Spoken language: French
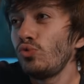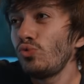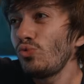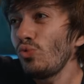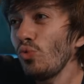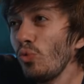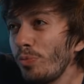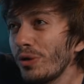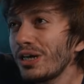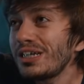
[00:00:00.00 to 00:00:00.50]

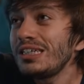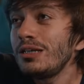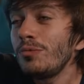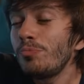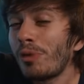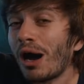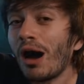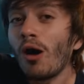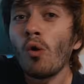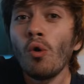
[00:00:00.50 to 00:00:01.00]
tout prix
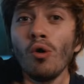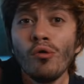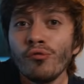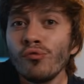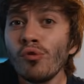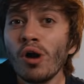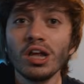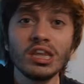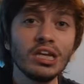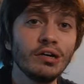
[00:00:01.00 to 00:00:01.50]
pas
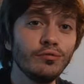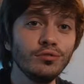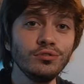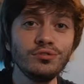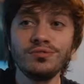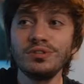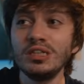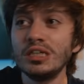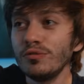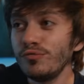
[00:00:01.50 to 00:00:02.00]
revoir dans
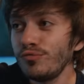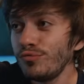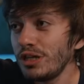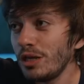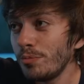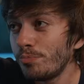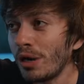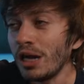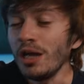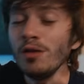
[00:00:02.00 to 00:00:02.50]
votre vie, vous ne
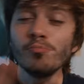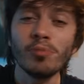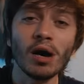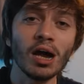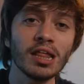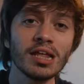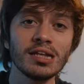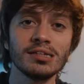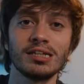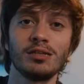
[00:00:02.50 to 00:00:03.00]
vouliez pas y
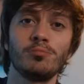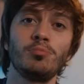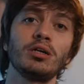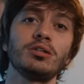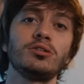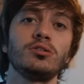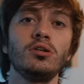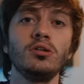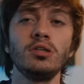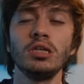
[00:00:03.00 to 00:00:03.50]
parler à cette
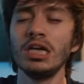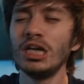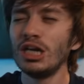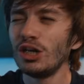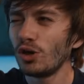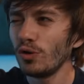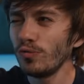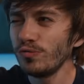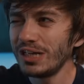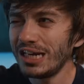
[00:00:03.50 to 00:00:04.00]
personne,
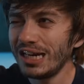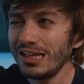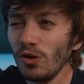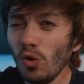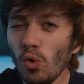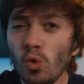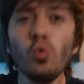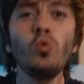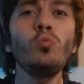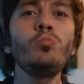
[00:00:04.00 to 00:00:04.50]
que vous allez
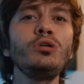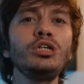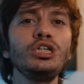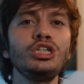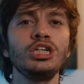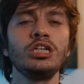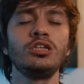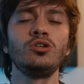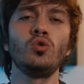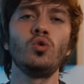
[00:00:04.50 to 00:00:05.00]
être
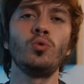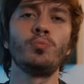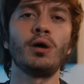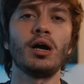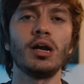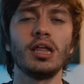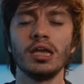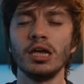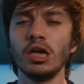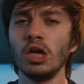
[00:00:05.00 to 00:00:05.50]
obligé d'y
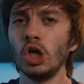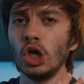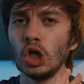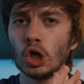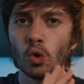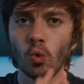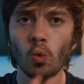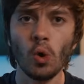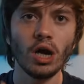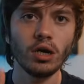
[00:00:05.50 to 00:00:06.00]
reparler.
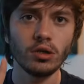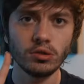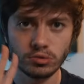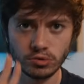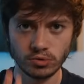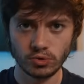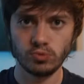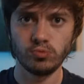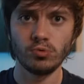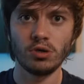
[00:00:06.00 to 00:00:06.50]
Quoi que
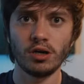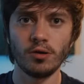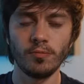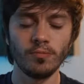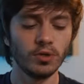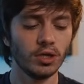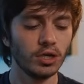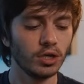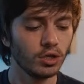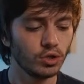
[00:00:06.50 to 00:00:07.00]
ce soit,
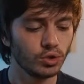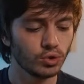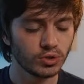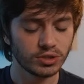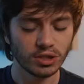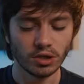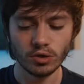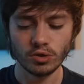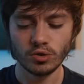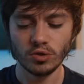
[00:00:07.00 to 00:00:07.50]
je
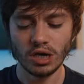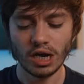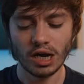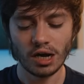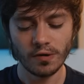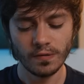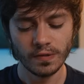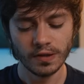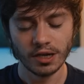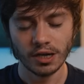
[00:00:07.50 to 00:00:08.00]
sens que
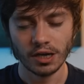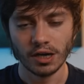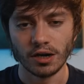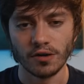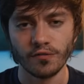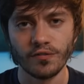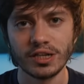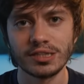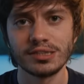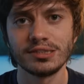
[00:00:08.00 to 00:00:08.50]
là,
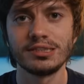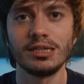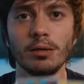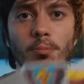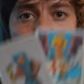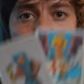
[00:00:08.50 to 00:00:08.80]
en fait, c'est